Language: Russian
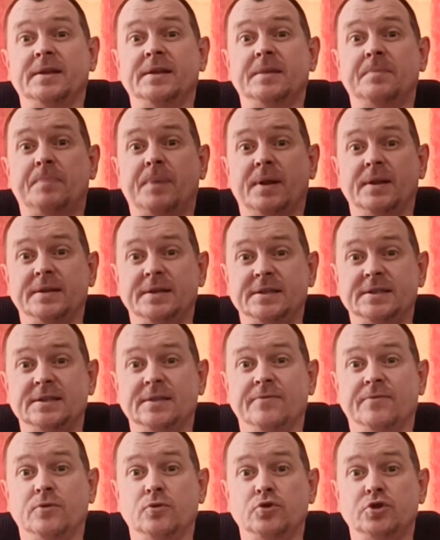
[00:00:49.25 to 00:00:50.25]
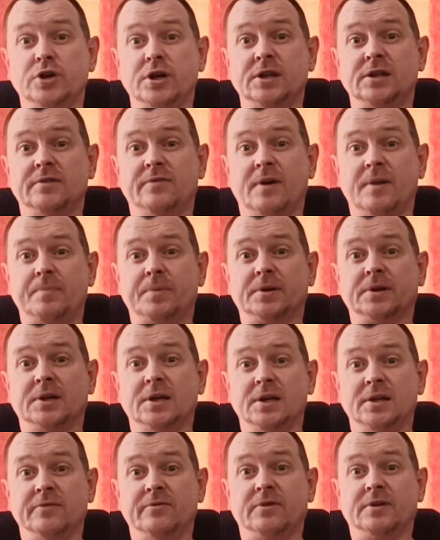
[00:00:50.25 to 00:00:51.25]
дополнительно включать два
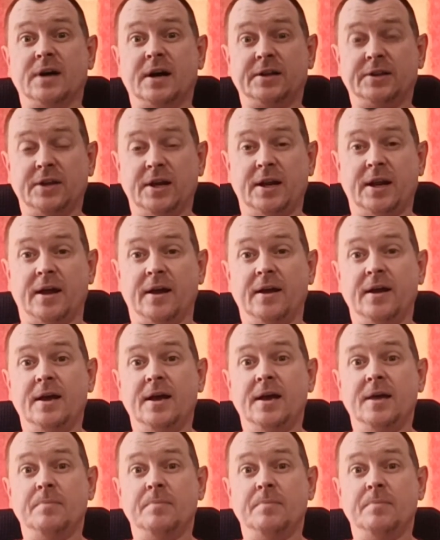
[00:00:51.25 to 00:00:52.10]
протеиновых коктейля –